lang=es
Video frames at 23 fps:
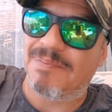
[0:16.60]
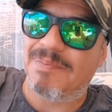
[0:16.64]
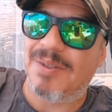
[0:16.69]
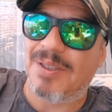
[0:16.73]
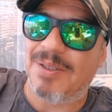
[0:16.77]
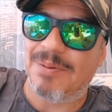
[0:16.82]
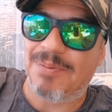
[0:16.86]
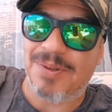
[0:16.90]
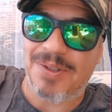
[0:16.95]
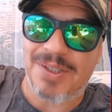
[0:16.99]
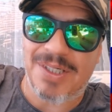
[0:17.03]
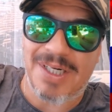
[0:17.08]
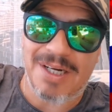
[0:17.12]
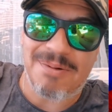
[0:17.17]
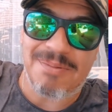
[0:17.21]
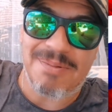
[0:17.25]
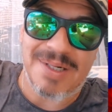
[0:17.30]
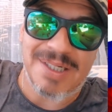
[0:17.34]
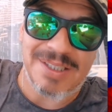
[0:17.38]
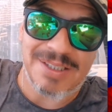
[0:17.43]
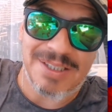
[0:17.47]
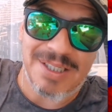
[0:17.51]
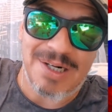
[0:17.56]
pero
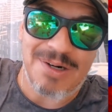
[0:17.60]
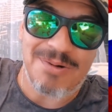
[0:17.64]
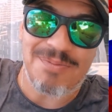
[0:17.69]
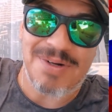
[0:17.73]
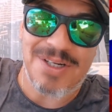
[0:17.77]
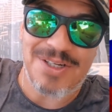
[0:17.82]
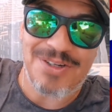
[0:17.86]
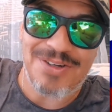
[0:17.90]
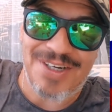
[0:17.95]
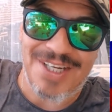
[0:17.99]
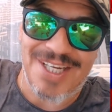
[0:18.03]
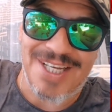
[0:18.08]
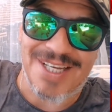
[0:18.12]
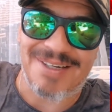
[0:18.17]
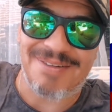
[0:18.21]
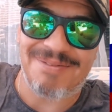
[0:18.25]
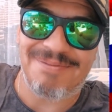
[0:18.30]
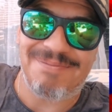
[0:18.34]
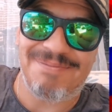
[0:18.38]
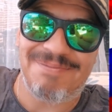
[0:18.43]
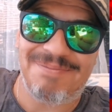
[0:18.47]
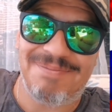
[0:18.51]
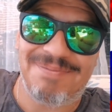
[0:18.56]
podríamos hacerlos mayoría.
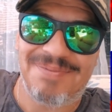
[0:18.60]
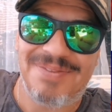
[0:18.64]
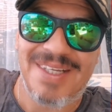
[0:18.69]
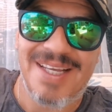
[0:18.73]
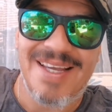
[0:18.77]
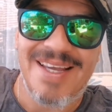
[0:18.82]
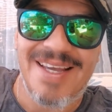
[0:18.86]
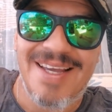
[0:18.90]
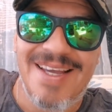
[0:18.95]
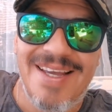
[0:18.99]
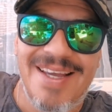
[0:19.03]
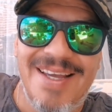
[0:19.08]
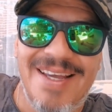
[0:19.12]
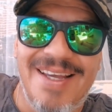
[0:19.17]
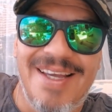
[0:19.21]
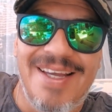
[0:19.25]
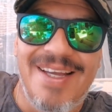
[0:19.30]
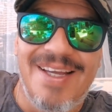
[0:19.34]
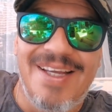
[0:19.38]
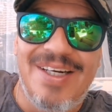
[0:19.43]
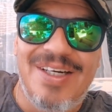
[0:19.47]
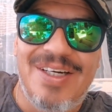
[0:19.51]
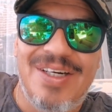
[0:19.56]

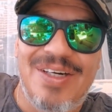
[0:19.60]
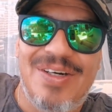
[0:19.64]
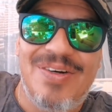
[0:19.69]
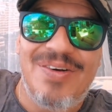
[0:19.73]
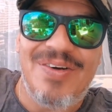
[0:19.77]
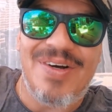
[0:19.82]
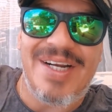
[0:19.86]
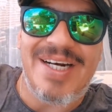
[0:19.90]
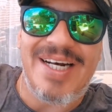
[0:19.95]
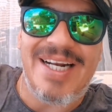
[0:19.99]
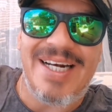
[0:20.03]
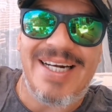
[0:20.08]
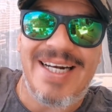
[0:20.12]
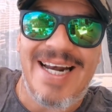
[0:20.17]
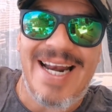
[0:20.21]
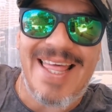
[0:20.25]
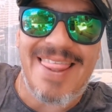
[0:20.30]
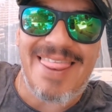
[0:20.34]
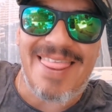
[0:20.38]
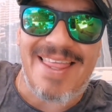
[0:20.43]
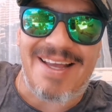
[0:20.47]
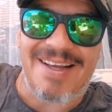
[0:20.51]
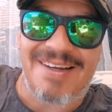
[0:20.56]
No harán
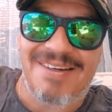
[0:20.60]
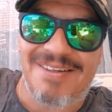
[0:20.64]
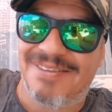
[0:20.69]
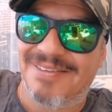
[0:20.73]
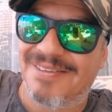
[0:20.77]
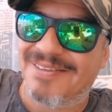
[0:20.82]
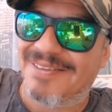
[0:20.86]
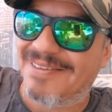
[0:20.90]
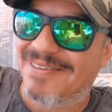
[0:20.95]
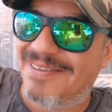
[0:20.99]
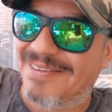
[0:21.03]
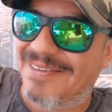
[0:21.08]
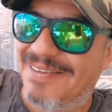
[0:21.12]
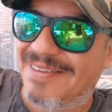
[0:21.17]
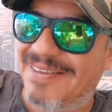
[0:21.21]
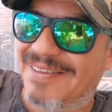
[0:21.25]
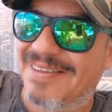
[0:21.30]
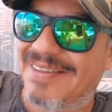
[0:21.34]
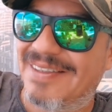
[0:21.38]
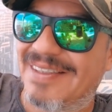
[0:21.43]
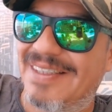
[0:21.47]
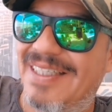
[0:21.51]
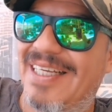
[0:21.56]
nada.
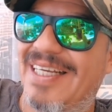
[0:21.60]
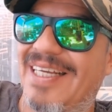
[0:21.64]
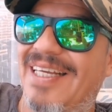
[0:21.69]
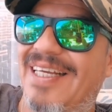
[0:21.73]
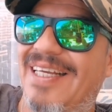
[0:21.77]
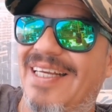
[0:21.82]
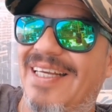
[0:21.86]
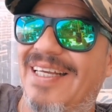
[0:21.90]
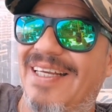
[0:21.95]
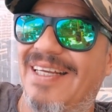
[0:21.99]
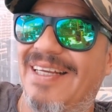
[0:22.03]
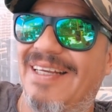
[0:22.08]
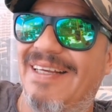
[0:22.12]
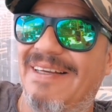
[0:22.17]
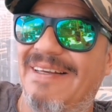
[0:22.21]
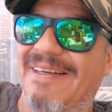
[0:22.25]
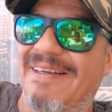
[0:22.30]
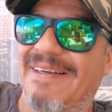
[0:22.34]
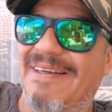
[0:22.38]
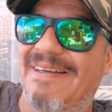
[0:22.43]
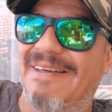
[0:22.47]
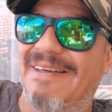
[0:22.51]
Eh,